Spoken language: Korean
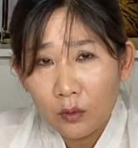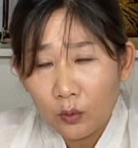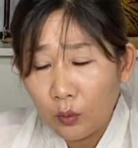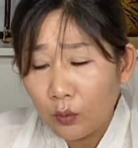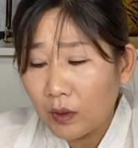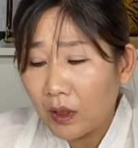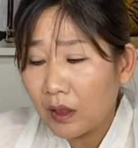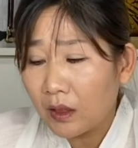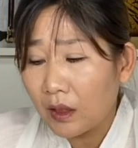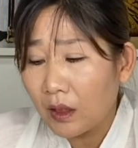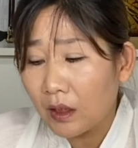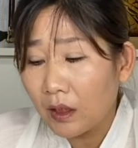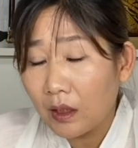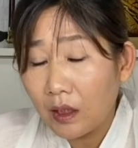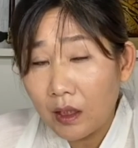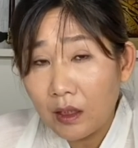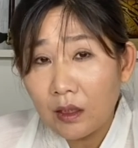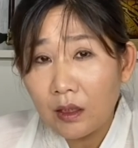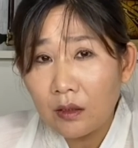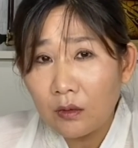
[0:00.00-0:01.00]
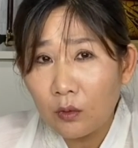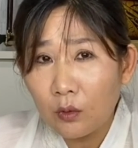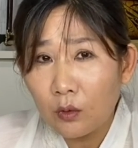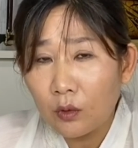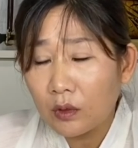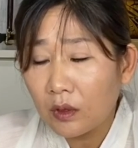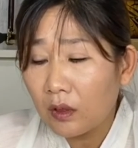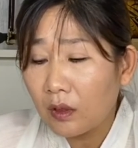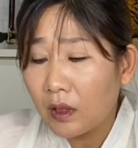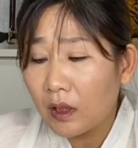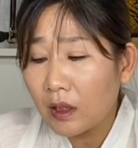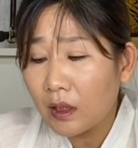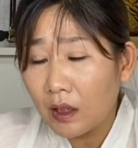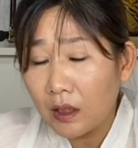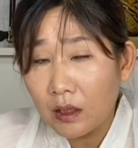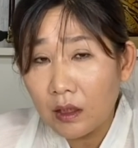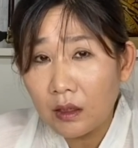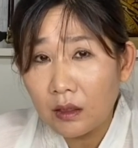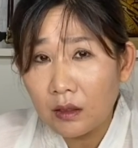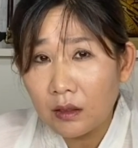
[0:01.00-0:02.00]
도당에 계시고 터에
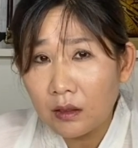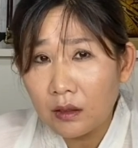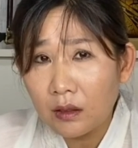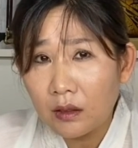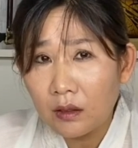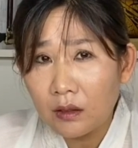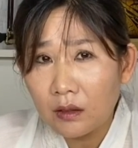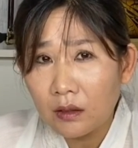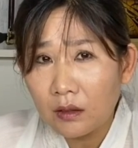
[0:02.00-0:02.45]
계시는